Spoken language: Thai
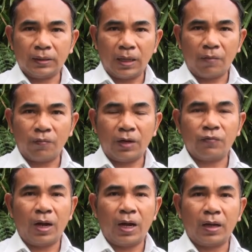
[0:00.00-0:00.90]
ตามวัด
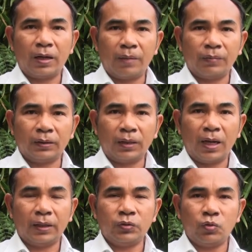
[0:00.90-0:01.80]
วาอาราม
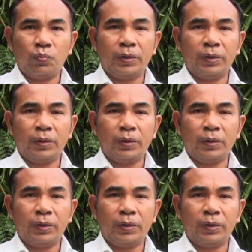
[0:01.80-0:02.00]
ต่างๆ อยู่